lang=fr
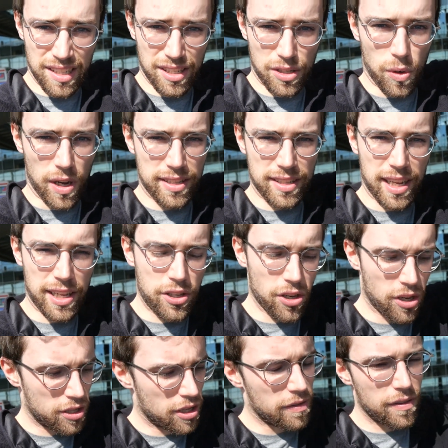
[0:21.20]
quoi 5
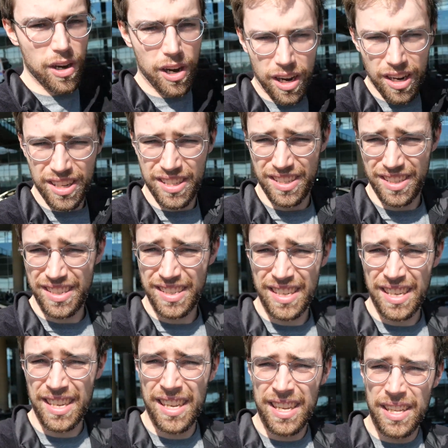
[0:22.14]
heures de vol,
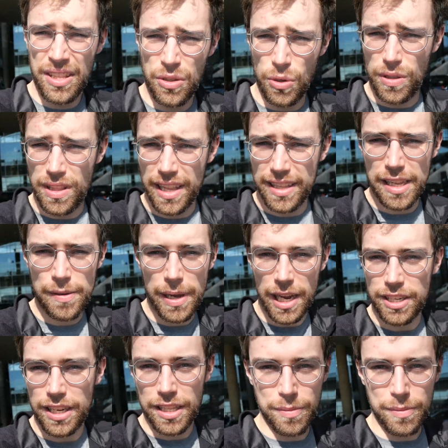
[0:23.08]
toutes les démarches